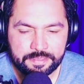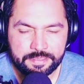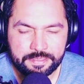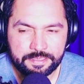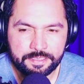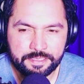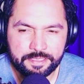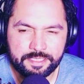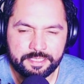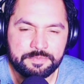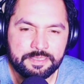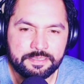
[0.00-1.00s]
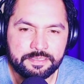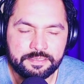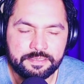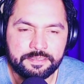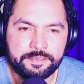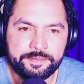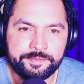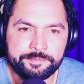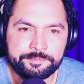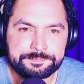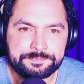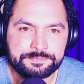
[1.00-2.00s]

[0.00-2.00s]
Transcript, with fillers: em, y que,